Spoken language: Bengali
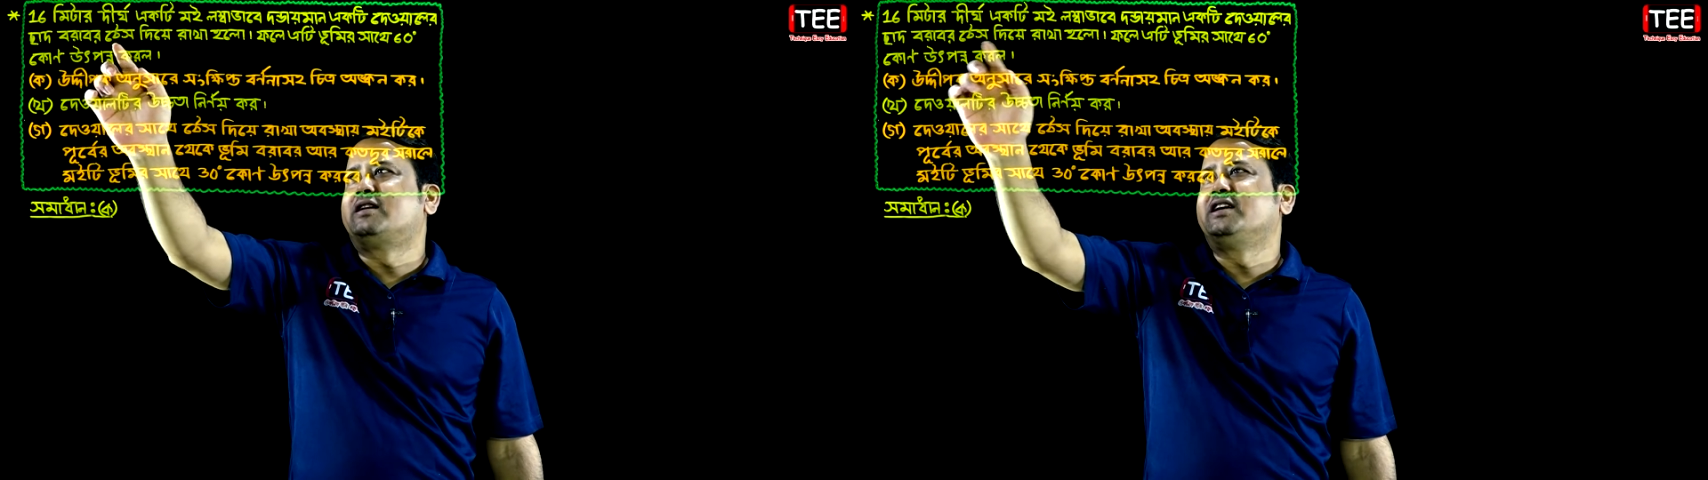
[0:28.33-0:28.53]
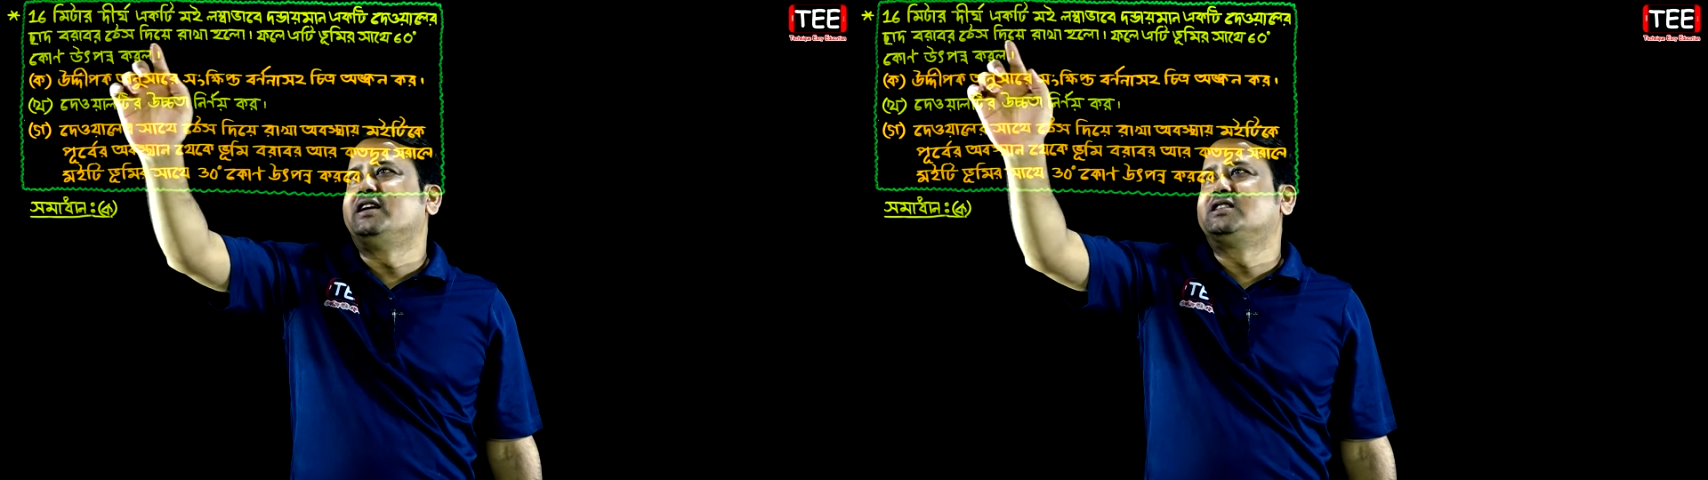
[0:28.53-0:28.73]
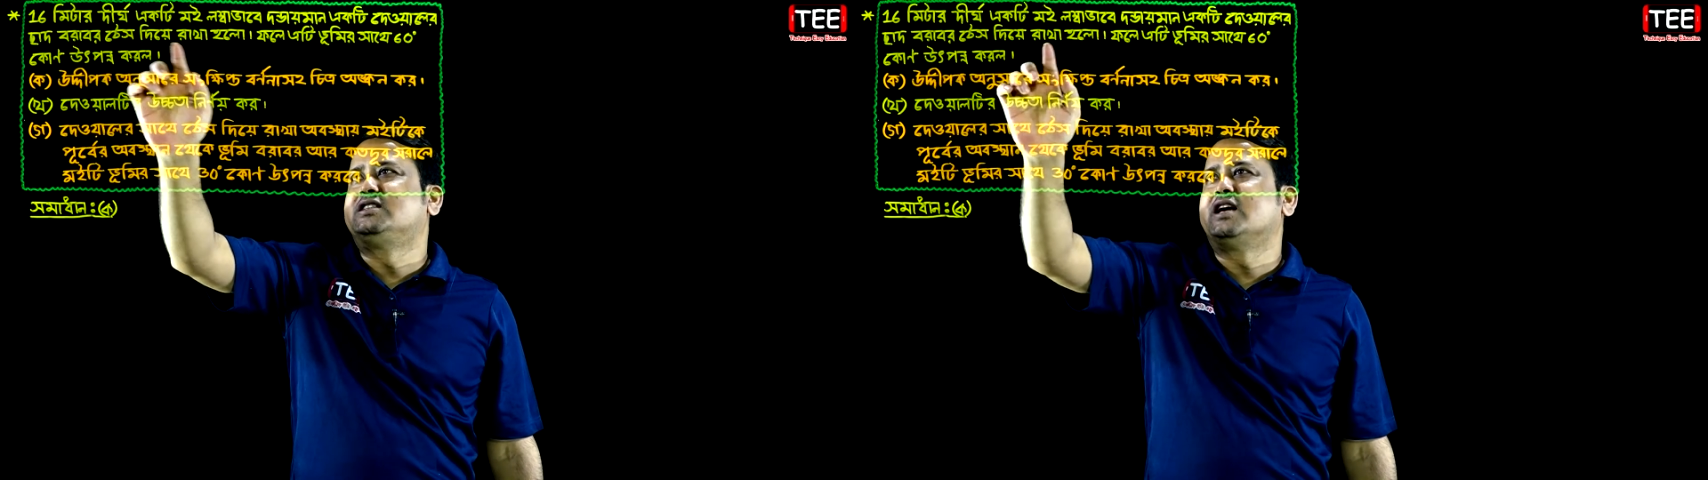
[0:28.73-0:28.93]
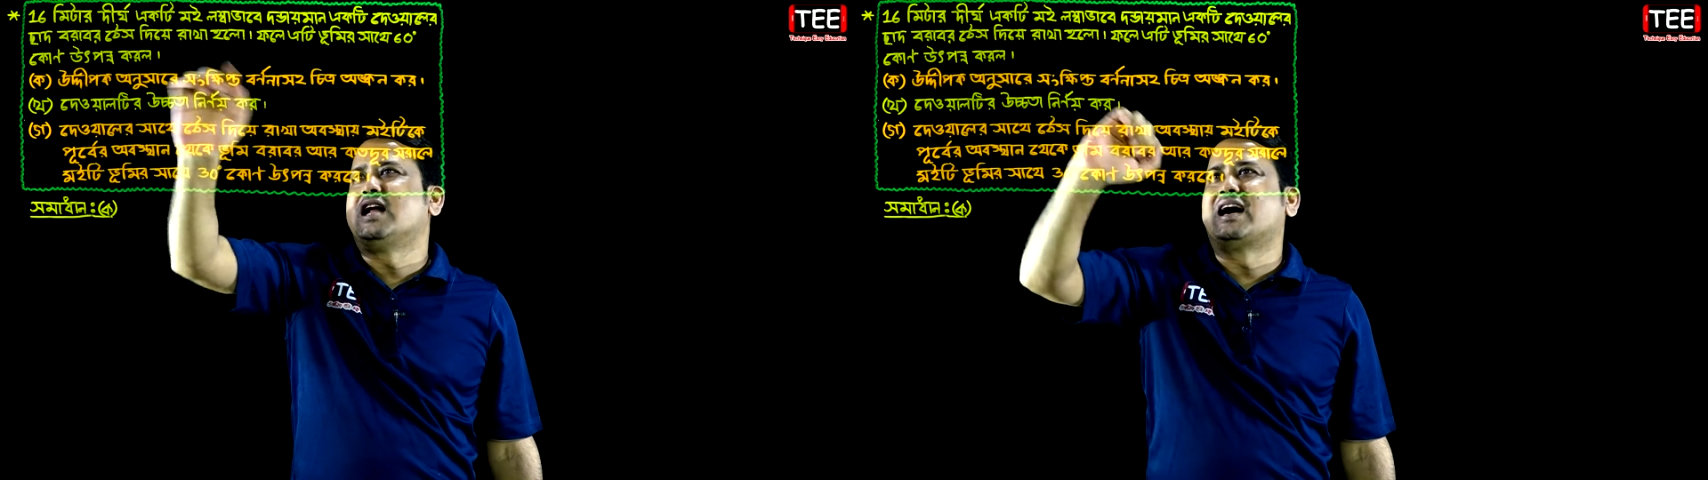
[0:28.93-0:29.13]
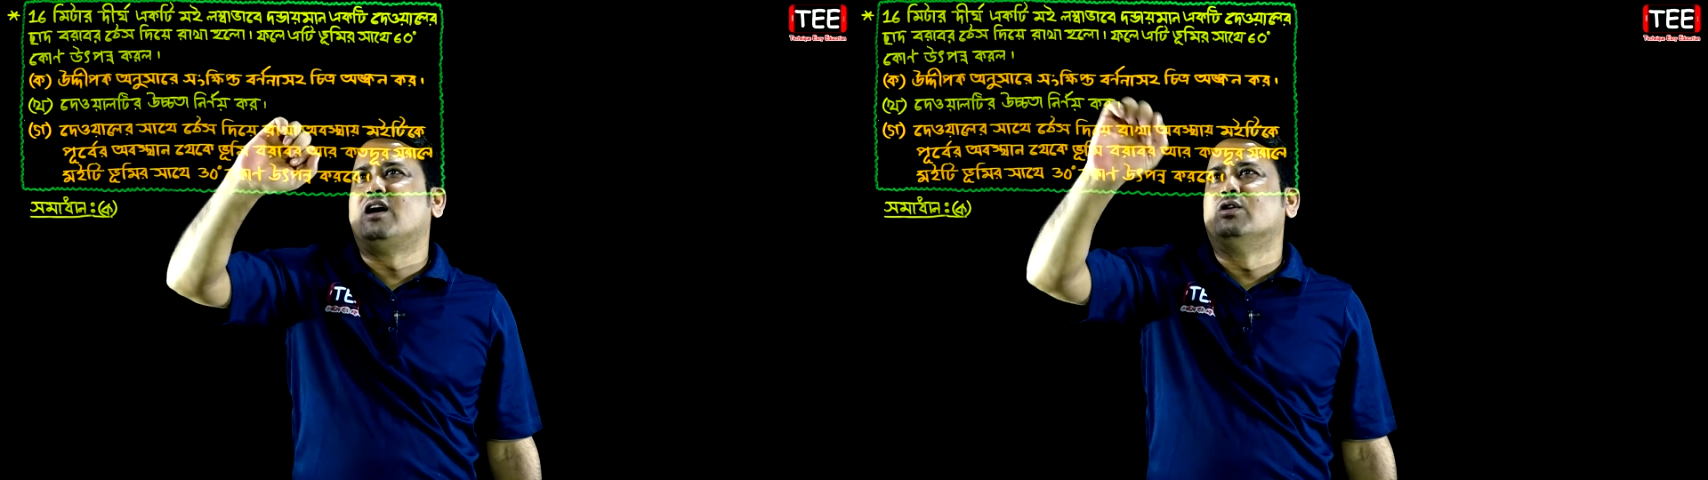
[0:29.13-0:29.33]
ঠেস দিয়ে
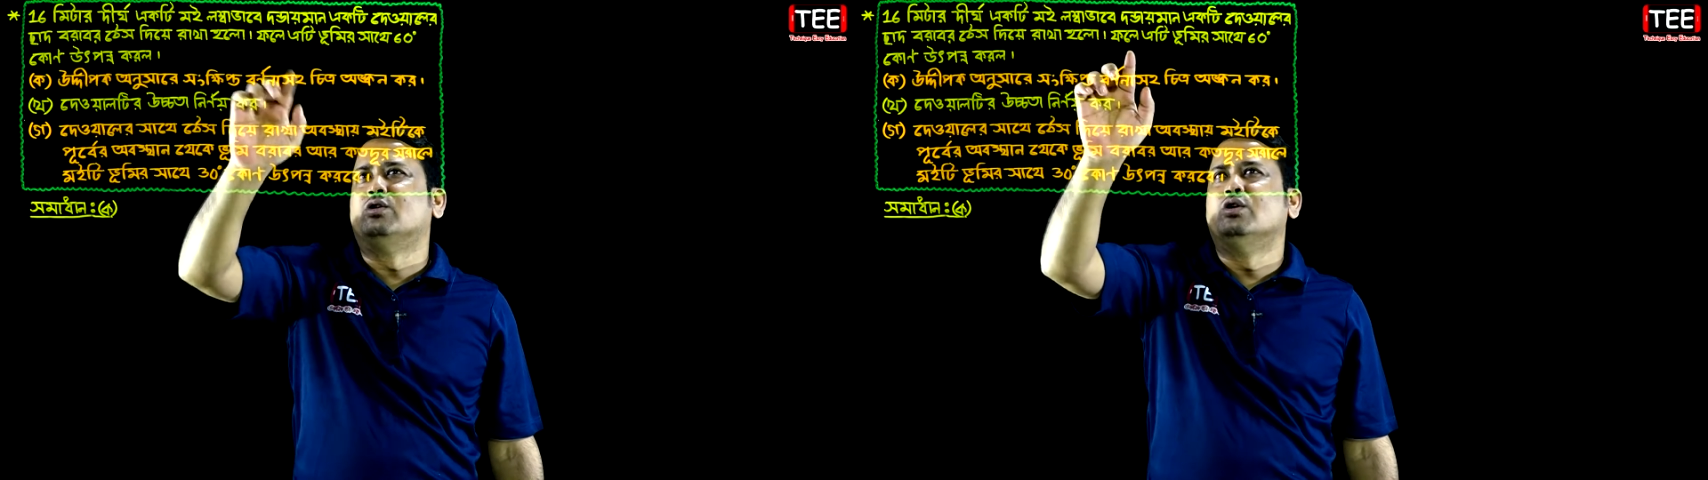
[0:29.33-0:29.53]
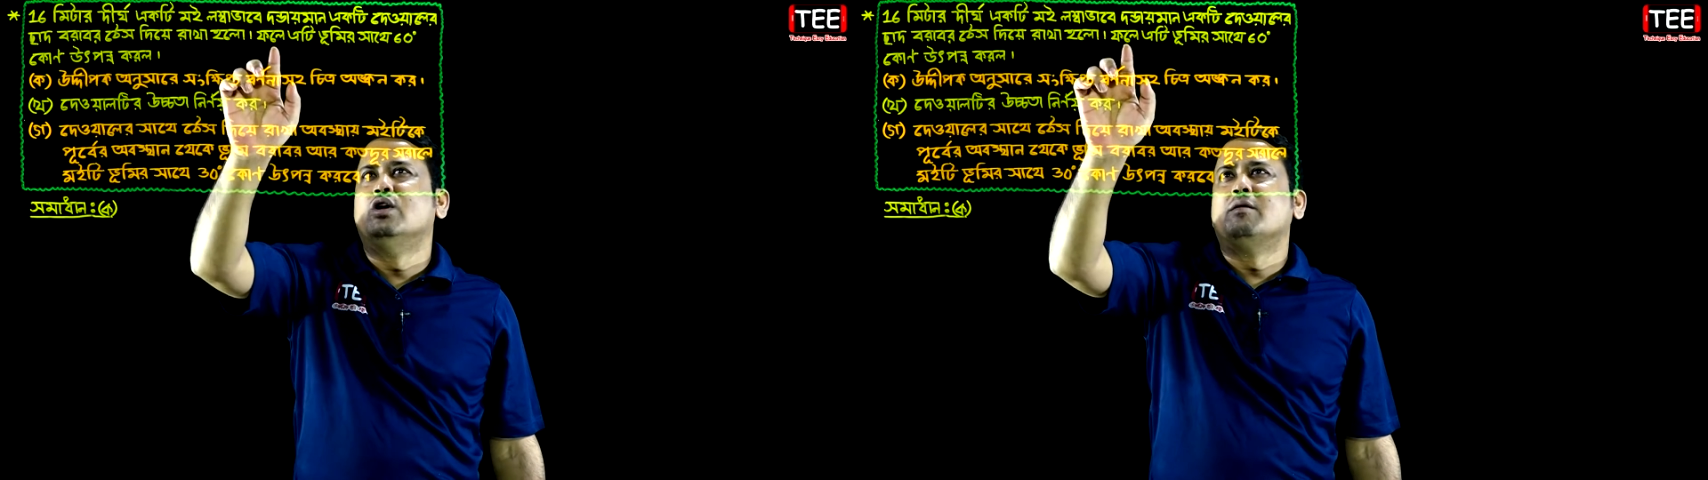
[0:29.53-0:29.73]
রাখা হলো